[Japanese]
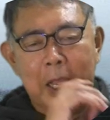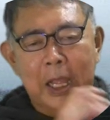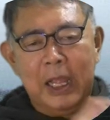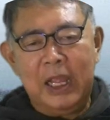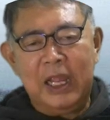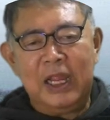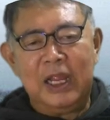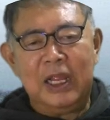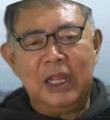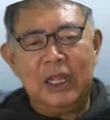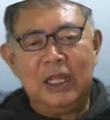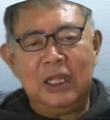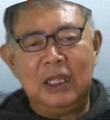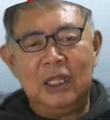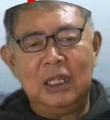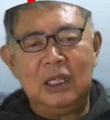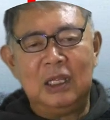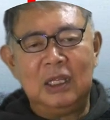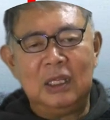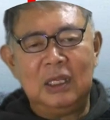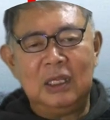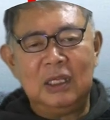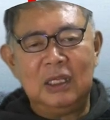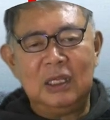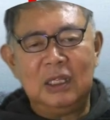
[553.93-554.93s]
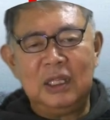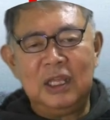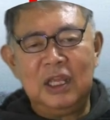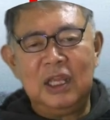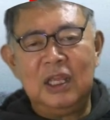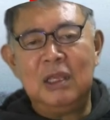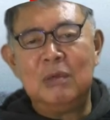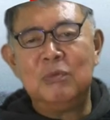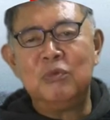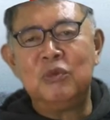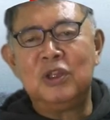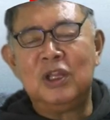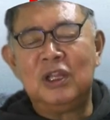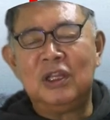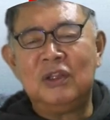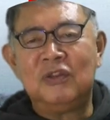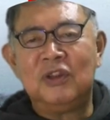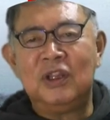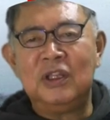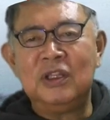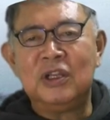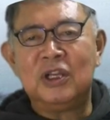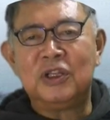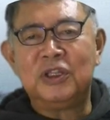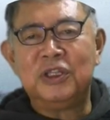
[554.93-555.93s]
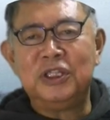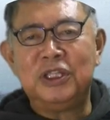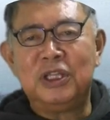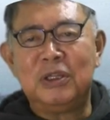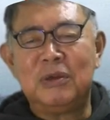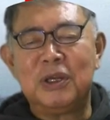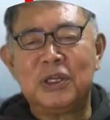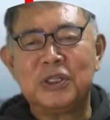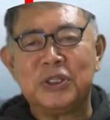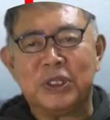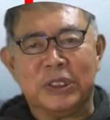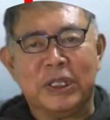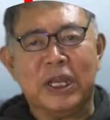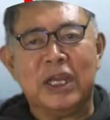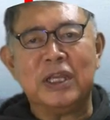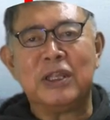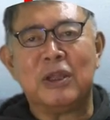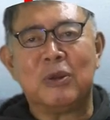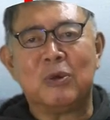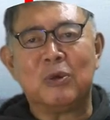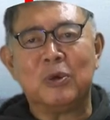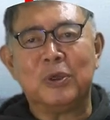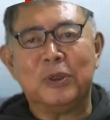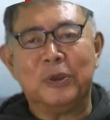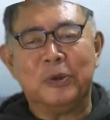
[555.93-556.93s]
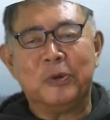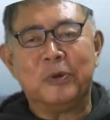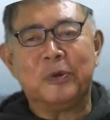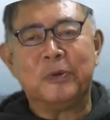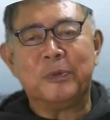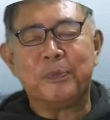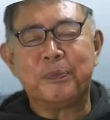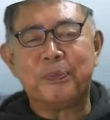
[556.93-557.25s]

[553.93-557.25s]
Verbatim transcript: えー、AM で全員が聞いてるわけじゃないだろうけど、